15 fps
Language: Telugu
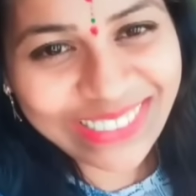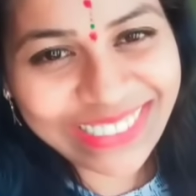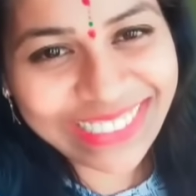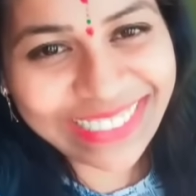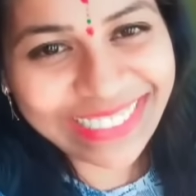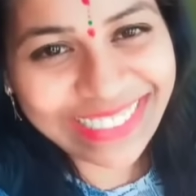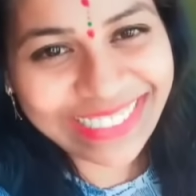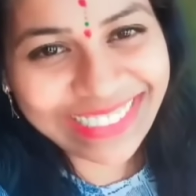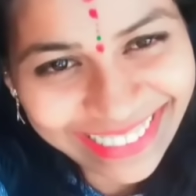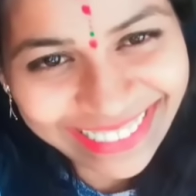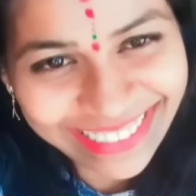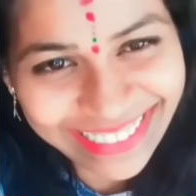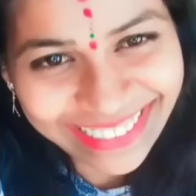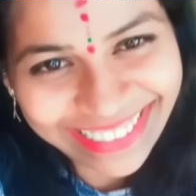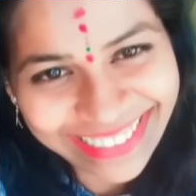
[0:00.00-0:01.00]
ఇక
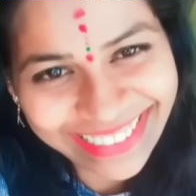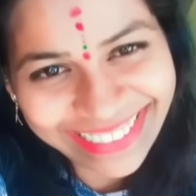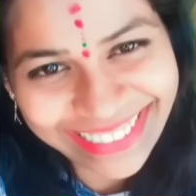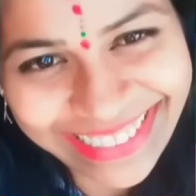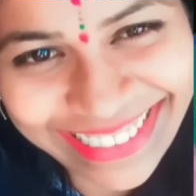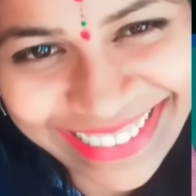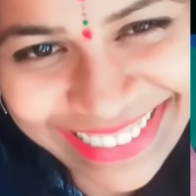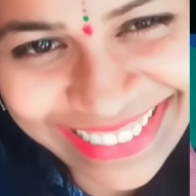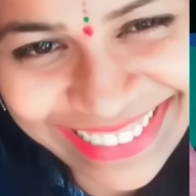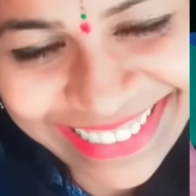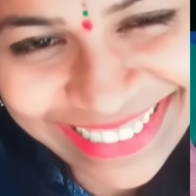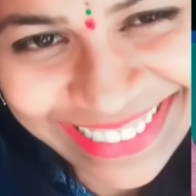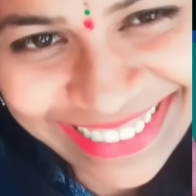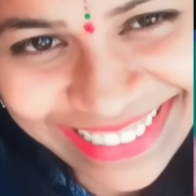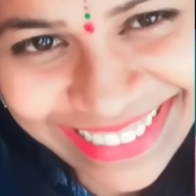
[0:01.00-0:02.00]
మరోవైపు మాత్రం
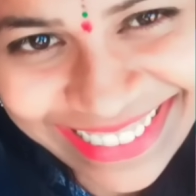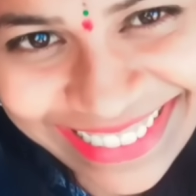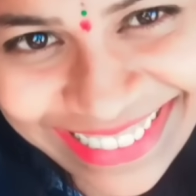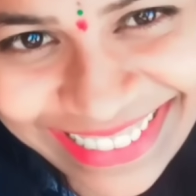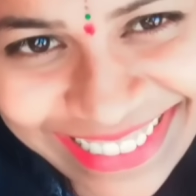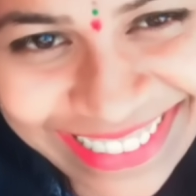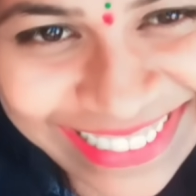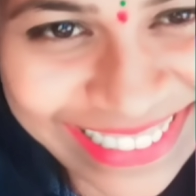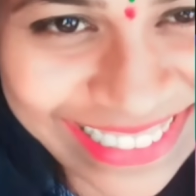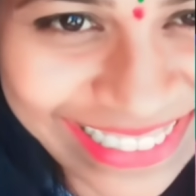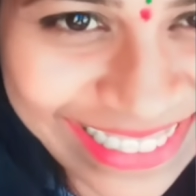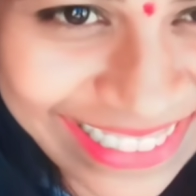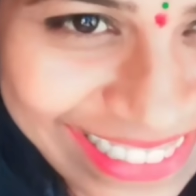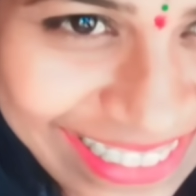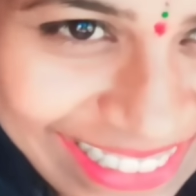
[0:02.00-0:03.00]
ఆర్యని వేరొక చోటికి
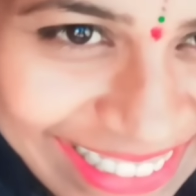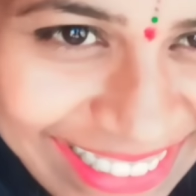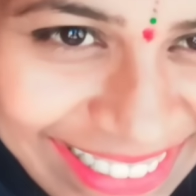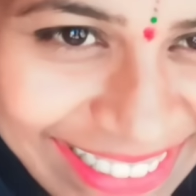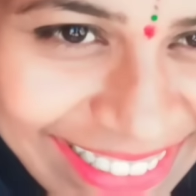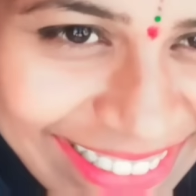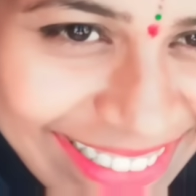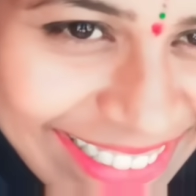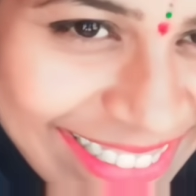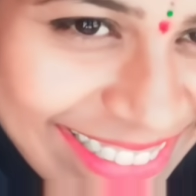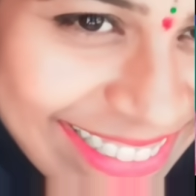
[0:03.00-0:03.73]
తీసుకెళ్తారు